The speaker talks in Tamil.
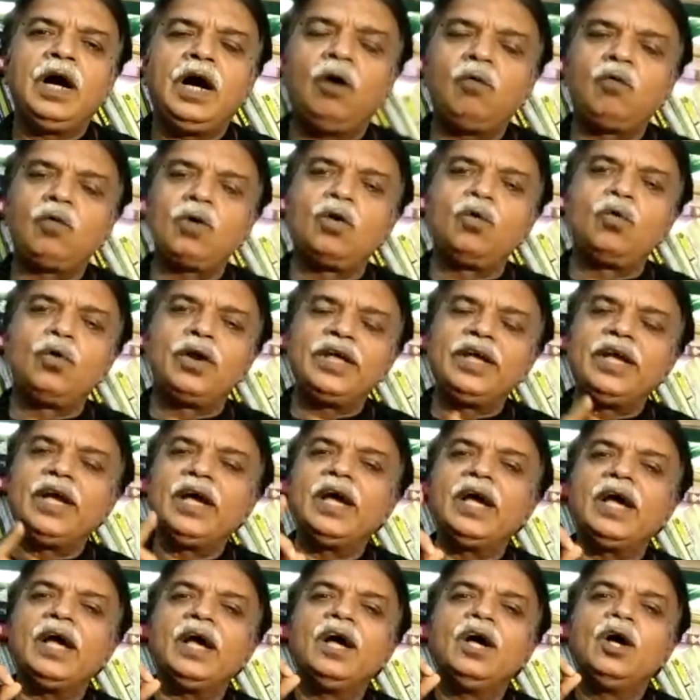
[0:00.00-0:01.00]
அவர்களுடைய
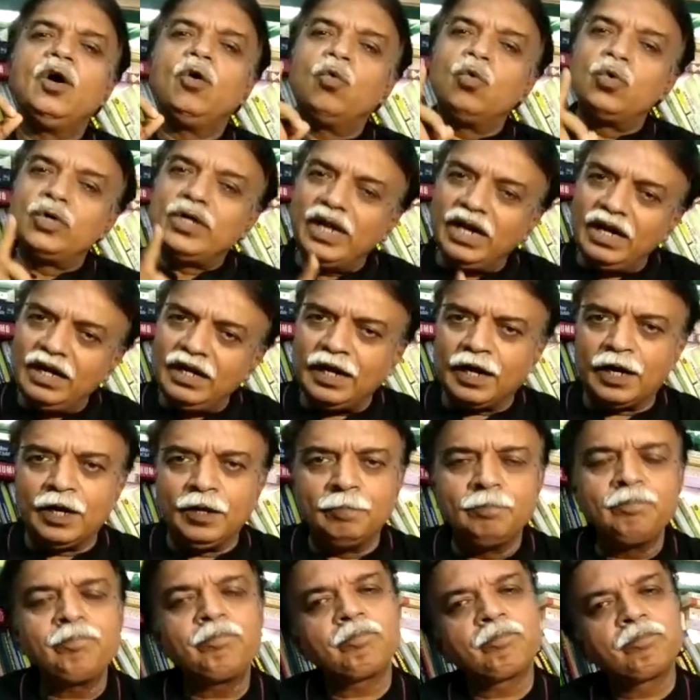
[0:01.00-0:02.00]
உடல்
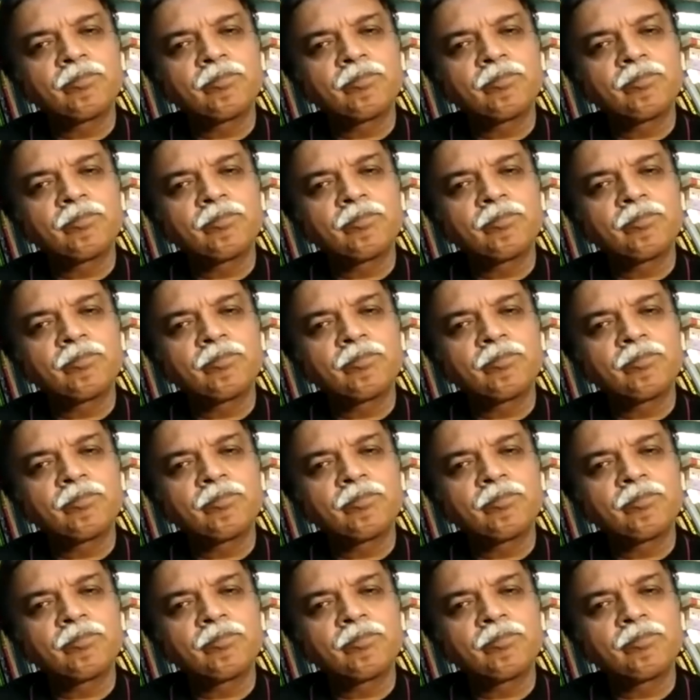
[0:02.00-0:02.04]
நலம்